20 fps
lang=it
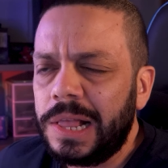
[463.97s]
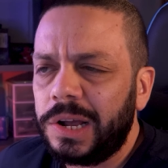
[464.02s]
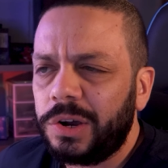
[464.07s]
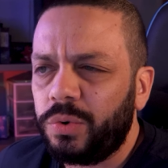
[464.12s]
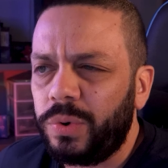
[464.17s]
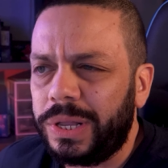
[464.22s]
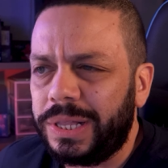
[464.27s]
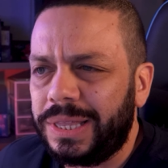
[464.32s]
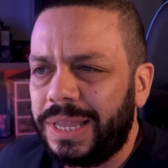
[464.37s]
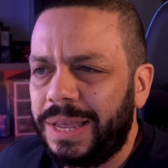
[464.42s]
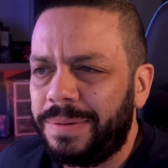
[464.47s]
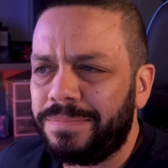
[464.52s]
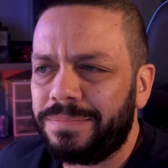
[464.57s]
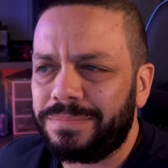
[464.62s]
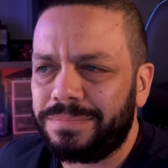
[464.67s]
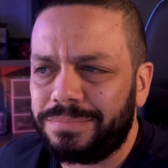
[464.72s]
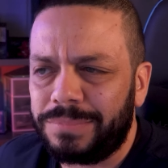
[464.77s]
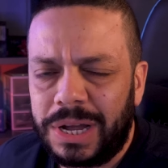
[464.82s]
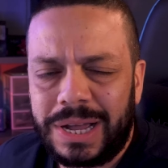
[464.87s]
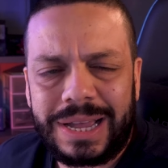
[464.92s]
quindi
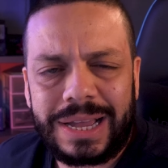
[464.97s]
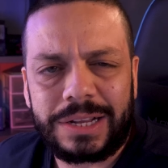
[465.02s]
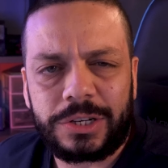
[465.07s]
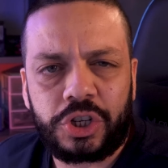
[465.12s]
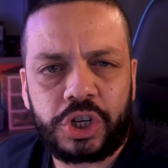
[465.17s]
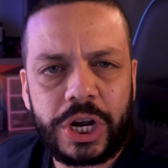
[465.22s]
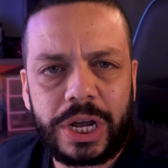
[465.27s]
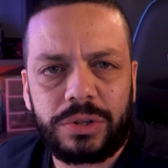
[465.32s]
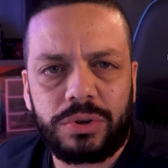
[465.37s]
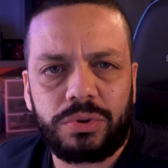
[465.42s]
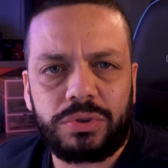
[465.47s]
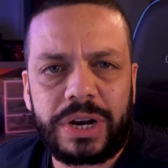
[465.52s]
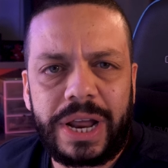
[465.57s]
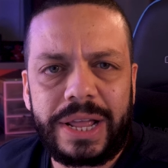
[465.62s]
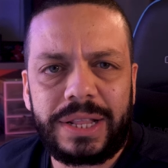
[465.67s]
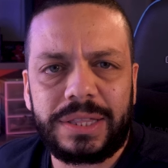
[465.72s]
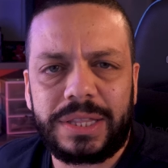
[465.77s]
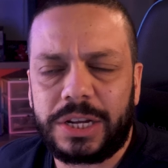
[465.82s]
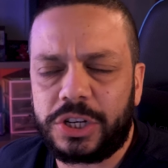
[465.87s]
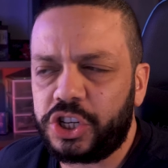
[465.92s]
eh,
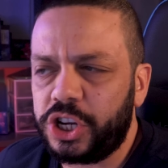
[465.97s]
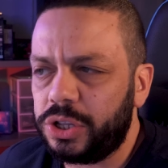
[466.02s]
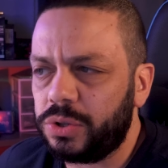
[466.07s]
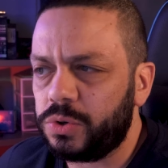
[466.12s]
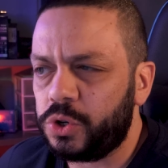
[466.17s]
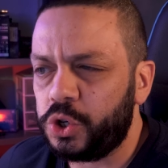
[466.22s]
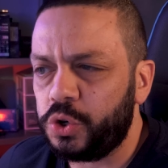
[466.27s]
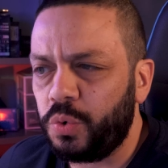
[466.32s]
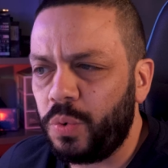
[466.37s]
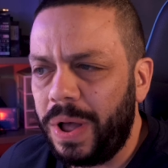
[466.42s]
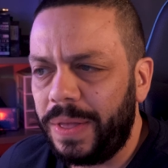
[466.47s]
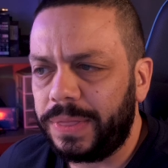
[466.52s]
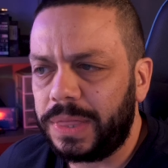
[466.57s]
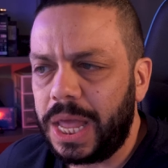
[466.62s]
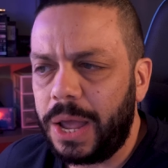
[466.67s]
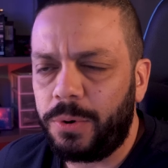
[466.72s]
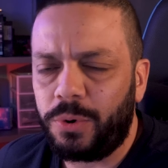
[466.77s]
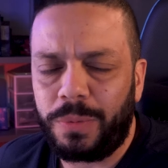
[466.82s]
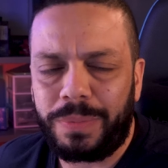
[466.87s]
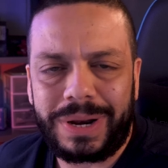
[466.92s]
130-150
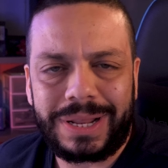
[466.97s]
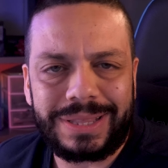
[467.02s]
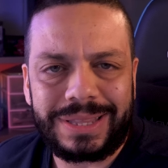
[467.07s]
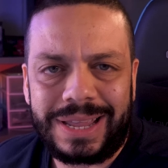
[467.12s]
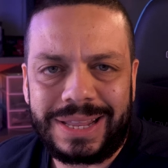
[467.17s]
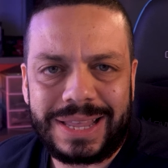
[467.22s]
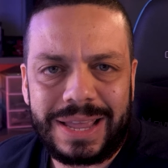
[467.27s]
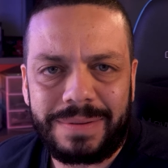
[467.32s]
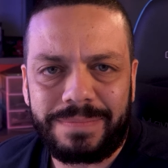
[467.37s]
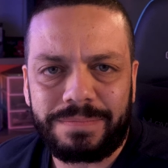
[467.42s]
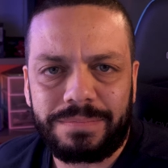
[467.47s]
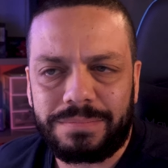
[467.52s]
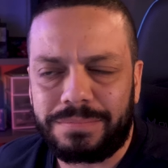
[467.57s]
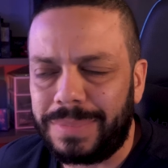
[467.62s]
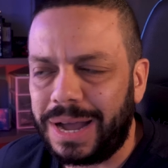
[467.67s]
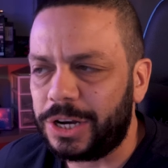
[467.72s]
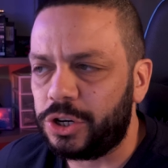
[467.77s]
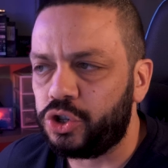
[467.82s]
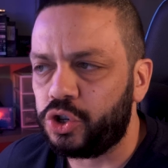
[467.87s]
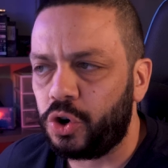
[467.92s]
euro prendete
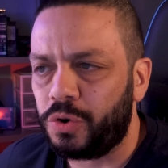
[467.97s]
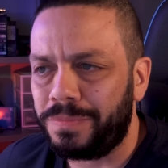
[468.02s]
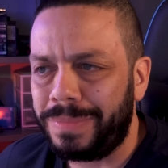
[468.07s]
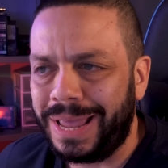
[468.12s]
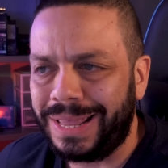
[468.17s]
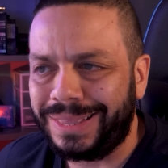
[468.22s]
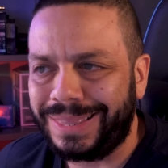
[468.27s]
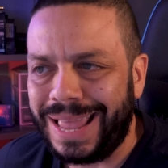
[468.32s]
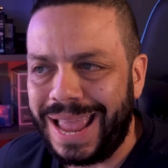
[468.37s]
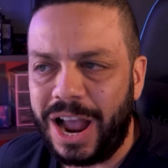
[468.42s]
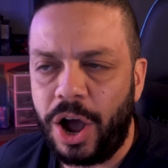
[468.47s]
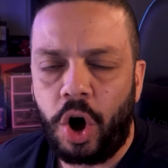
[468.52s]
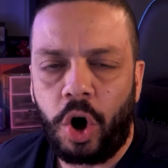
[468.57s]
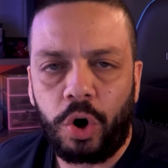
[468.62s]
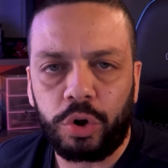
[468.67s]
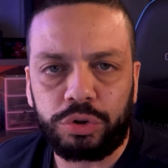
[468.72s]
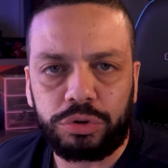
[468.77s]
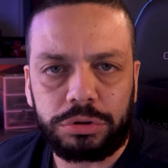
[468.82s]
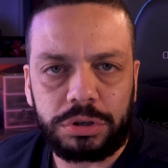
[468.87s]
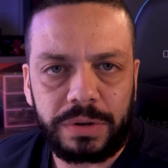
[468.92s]
maggiormente
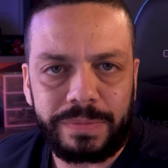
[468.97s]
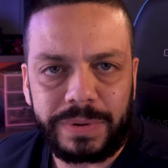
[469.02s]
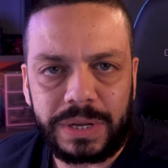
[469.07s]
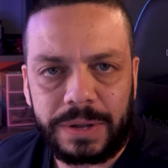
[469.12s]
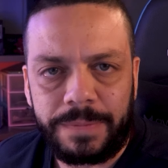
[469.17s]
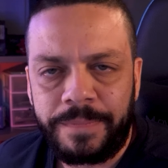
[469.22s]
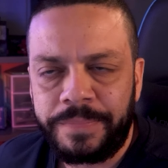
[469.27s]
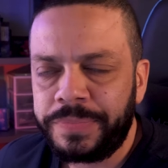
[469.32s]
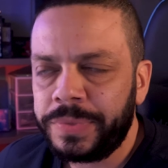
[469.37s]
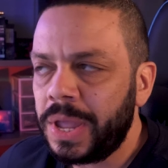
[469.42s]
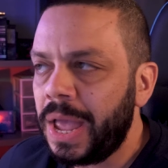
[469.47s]
ottimi